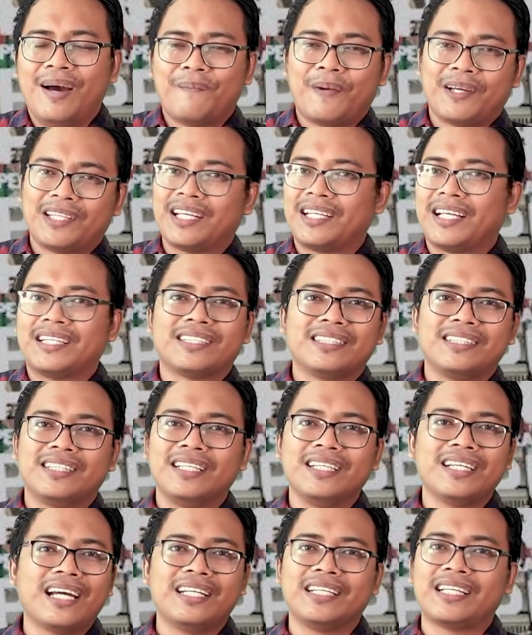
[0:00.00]
pacarnya
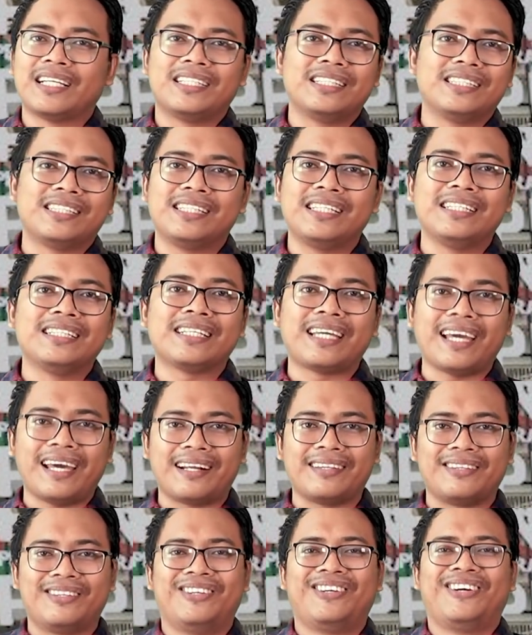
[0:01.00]
sendiri nggak dikasih
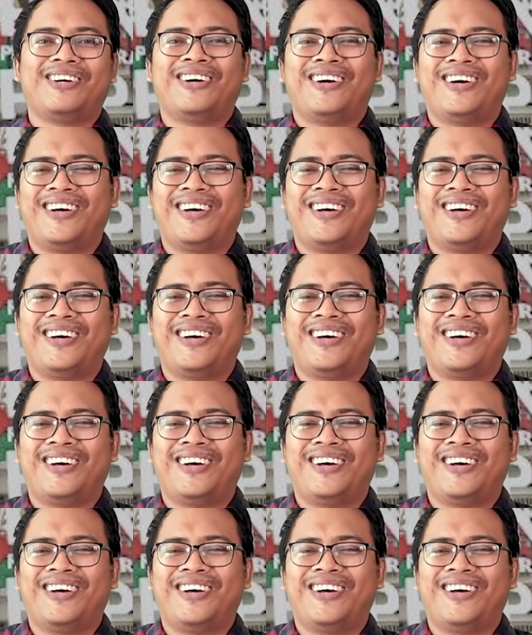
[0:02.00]
skincare tuh.